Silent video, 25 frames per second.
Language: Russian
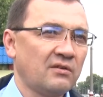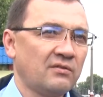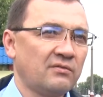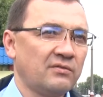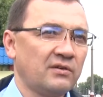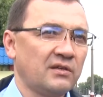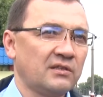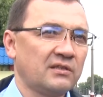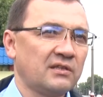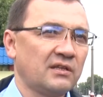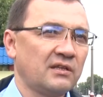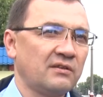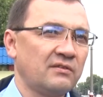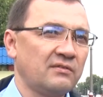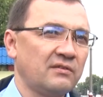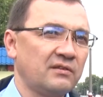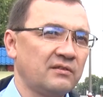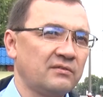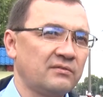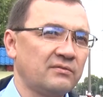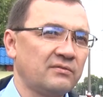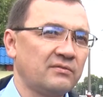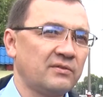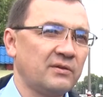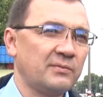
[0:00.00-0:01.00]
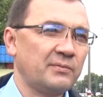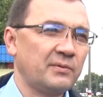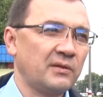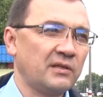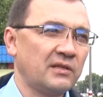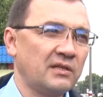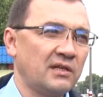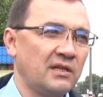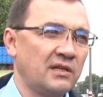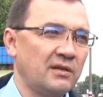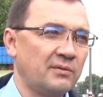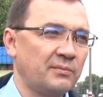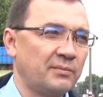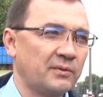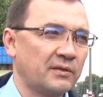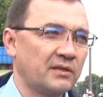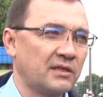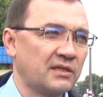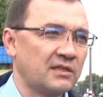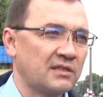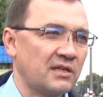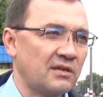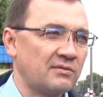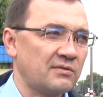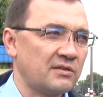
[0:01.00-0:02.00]
в это э, выполнили
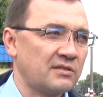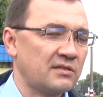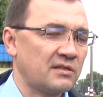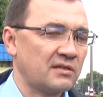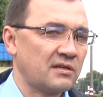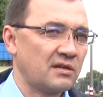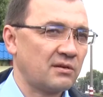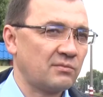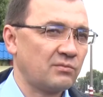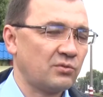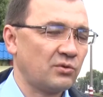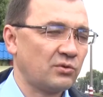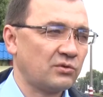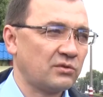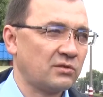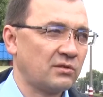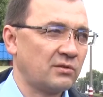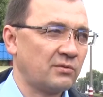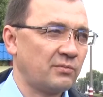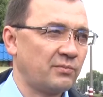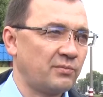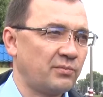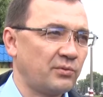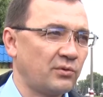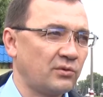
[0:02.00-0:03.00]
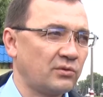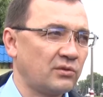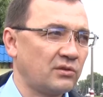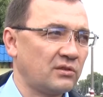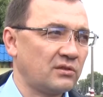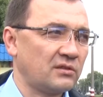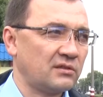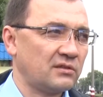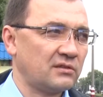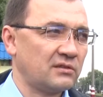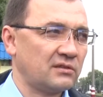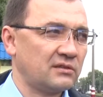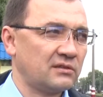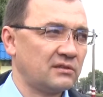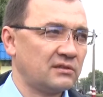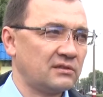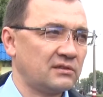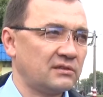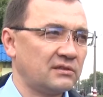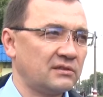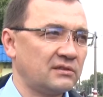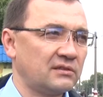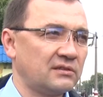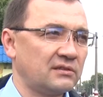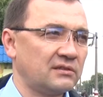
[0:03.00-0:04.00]
подготовительные работы под,
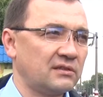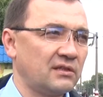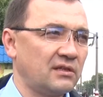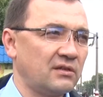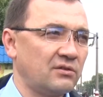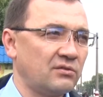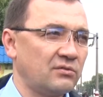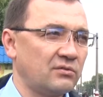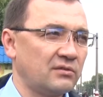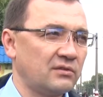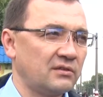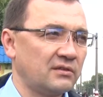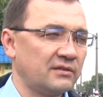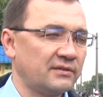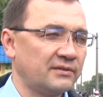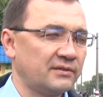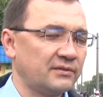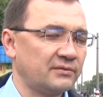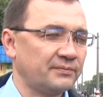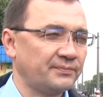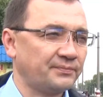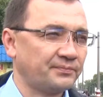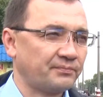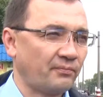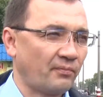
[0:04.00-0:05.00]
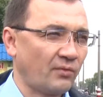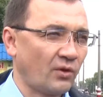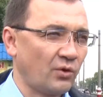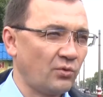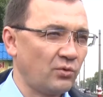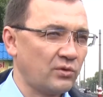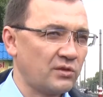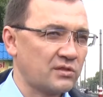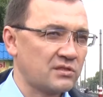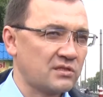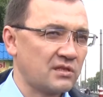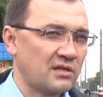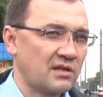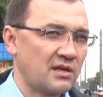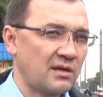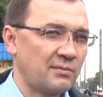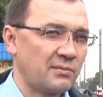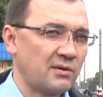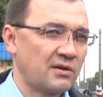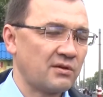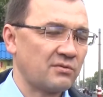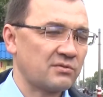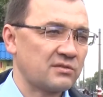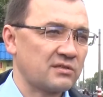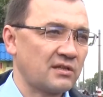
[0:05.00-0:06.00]
э, на э, улице
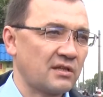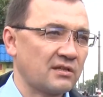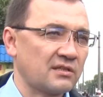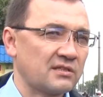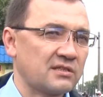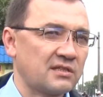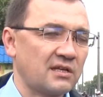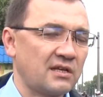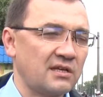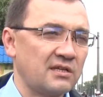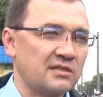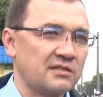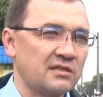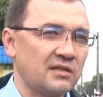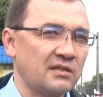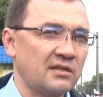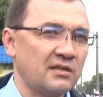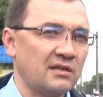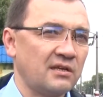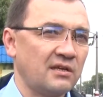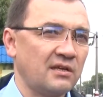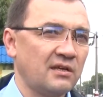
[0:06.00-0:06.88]
Рябикова станкостроительная.